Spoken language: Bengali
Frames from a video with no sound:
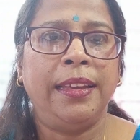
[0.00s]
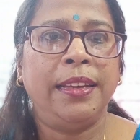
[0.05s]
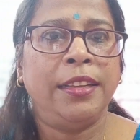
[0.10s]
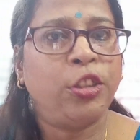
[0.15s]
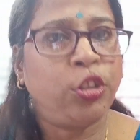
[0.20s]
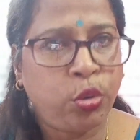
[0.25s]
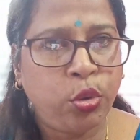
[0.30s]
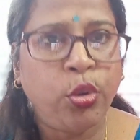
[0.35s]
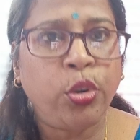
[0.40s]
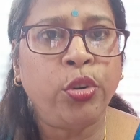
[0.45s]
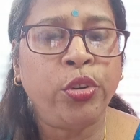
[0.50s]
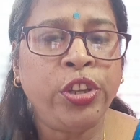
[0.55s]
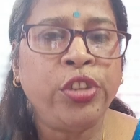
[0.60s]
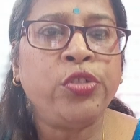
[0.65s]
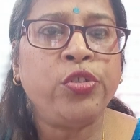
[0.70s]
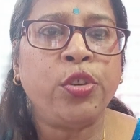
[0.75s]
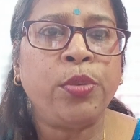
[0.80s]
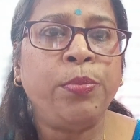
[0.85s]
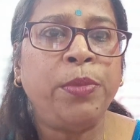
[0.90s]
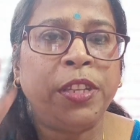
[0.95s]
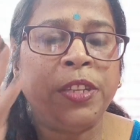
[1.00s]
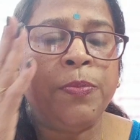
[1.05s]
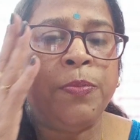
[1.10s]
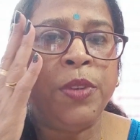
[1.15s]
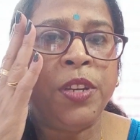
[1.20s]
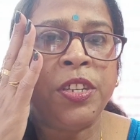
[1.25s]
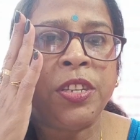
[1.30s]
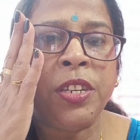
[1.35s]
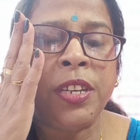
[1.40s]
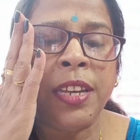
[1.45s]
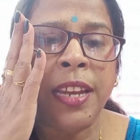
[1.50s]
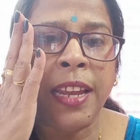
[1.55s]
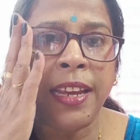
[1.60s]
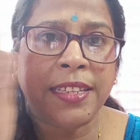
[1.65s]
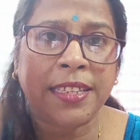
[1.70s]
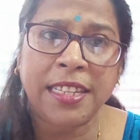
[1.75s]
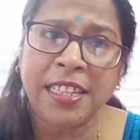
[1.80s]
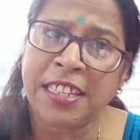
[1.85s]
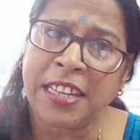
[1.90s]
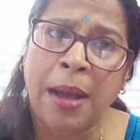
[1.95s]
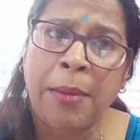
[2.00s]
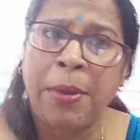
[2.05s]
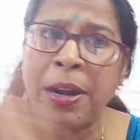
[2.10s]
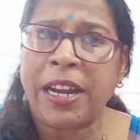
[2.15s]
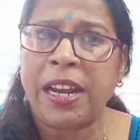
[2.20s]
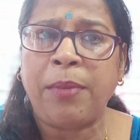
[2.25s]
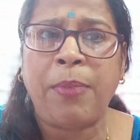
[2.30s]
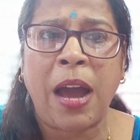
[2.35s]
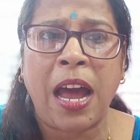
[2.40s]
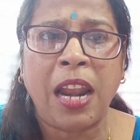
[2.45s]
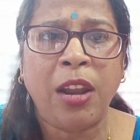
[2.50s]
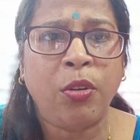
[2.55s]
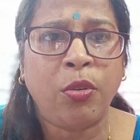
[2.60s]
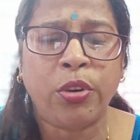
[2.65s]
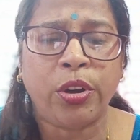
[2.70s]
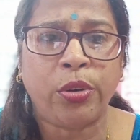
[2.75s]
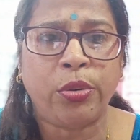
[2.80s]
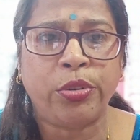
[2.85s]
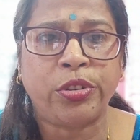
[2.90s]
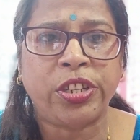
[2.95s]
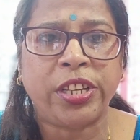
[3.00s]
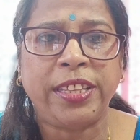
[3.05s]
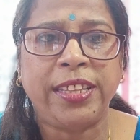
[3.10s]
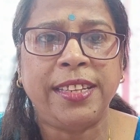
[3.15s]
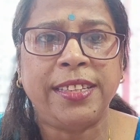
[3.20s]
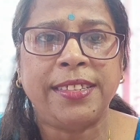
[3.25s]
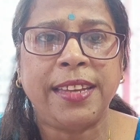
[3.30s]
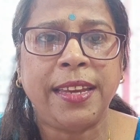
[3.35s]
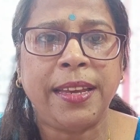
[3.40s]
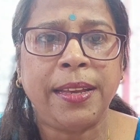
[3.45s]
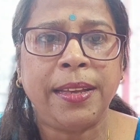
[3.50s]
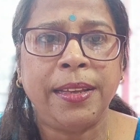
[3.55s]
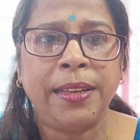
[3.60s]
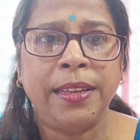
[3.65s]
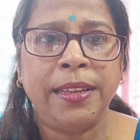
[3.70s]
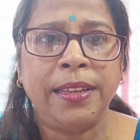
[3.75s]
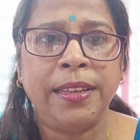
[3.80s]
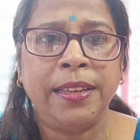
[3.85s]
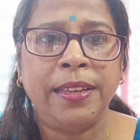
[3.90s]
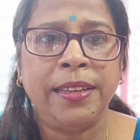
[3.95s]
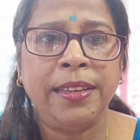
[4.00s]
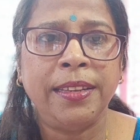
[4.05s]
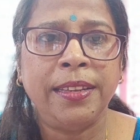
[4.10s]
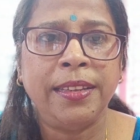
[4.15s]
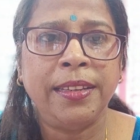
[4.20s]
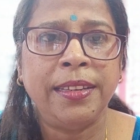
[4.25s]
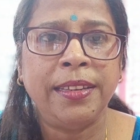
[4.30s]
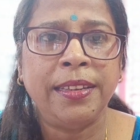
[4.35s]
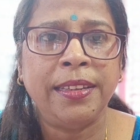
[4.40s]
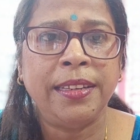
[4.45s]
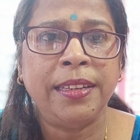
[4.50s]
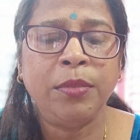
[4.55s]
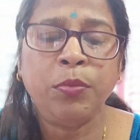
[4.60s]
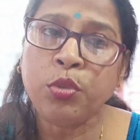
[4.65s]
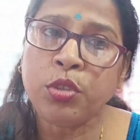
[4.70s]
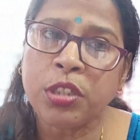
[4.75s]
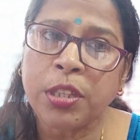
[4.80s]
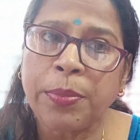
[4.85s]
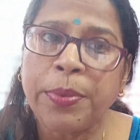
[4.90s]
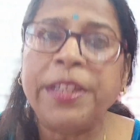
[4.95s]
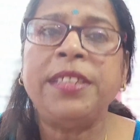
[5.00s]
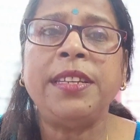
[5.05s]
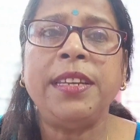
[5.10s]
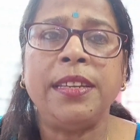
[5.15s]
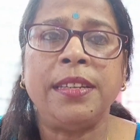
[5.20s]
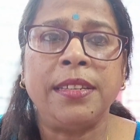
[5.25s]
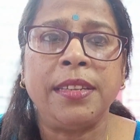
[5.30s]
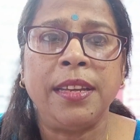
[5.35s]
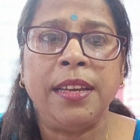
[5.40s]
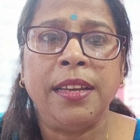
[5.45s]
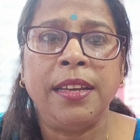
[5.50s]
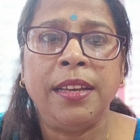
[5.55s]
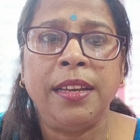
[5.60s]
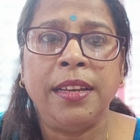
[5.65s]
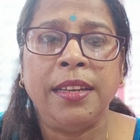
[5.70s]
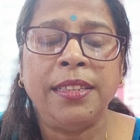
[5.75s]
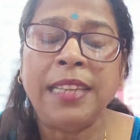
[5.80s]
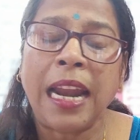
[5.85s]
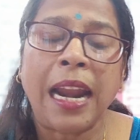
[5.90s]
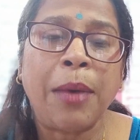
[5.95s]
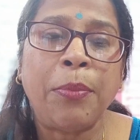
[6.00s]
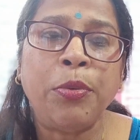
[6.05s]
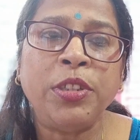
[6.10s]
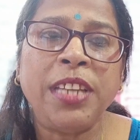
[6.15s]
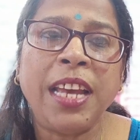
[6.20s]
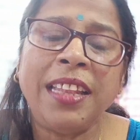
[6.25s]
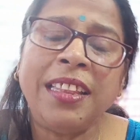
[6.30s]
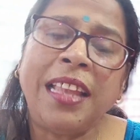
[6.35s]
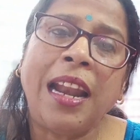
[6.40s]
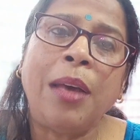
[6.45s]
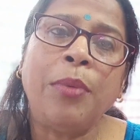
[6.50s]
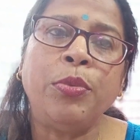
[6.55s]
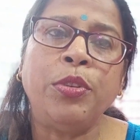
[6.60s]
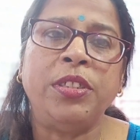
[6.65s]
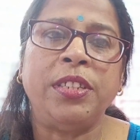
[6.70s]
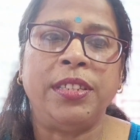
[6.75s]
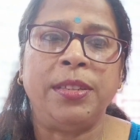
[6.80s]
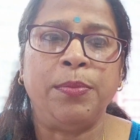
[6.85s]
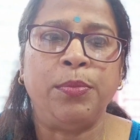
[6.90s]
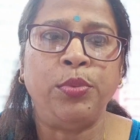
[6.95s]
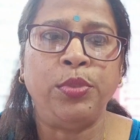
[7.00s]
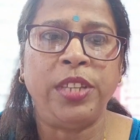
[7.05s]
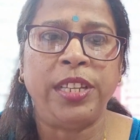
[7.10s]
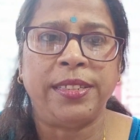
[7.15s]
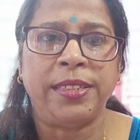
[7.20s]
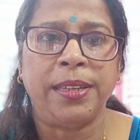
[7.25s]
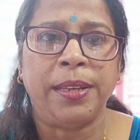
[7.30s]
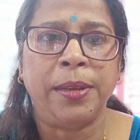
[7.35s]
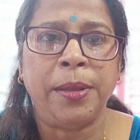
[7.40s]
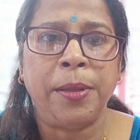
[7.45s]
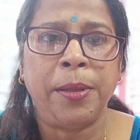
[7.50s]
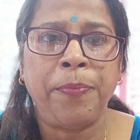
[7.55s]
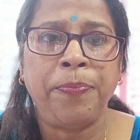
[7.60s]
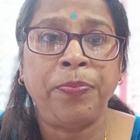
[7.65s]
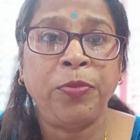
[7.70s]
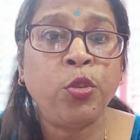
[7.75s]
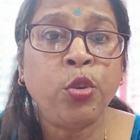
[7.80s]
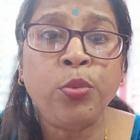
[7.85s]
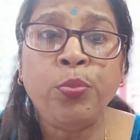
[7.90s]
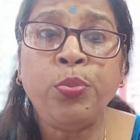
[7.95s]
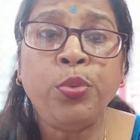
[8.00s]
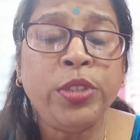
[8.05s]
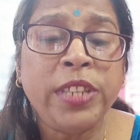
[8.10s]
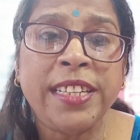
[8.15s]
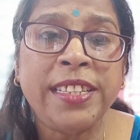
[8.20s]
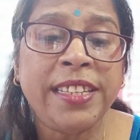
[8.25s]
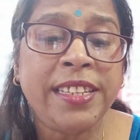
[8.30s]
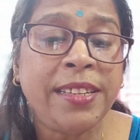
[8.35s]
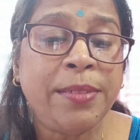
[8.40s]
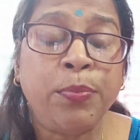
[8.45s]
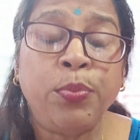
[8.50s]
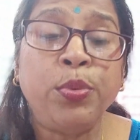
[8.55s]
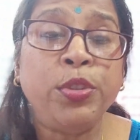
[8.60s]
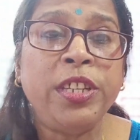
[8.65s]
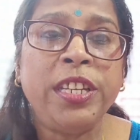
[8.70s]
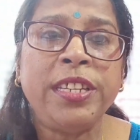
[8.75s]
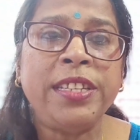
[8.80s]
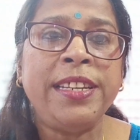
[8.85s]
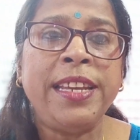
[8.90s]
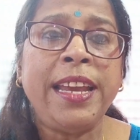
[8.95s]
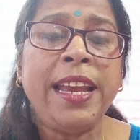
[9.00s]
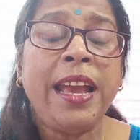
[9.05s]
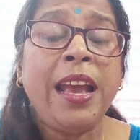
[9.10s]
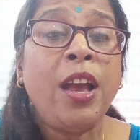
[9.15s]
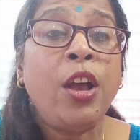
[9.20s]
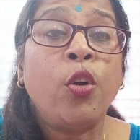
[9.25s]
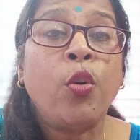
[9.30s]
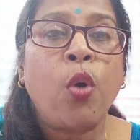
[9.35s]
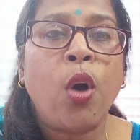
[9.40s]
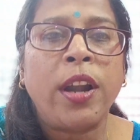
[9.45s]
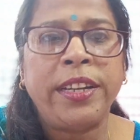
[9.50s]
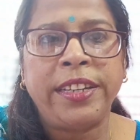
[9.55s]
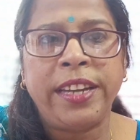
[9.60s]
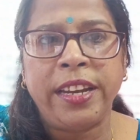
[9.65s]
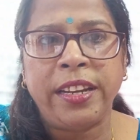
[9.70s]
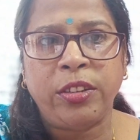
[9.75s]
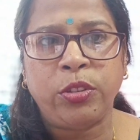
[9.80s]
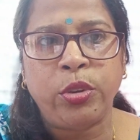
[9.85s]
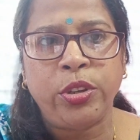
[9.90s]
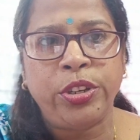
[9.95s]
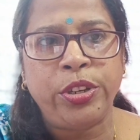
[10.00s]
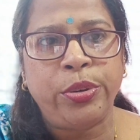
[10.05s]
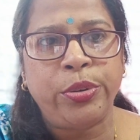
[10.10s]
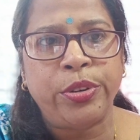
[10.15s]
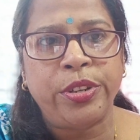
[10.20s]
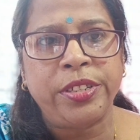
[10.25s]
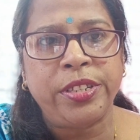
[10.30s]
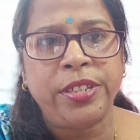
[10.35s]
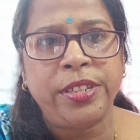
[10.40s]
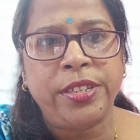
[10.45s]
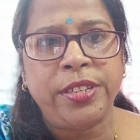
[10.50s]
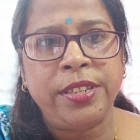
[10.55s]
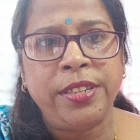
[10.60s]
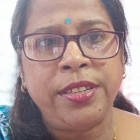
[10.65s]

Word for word: তো তোরও নিশ্চয়ই মিষ্টি লেগেছে ঝামাটা ভালো করে ঘষে দিয়েছে বুঝতে পেরেছিস যারা বোঝার তারা বুঝেছে তুই বুঝেছিস বুঝিস নি কন্টেন্ট তৈরি করেছিস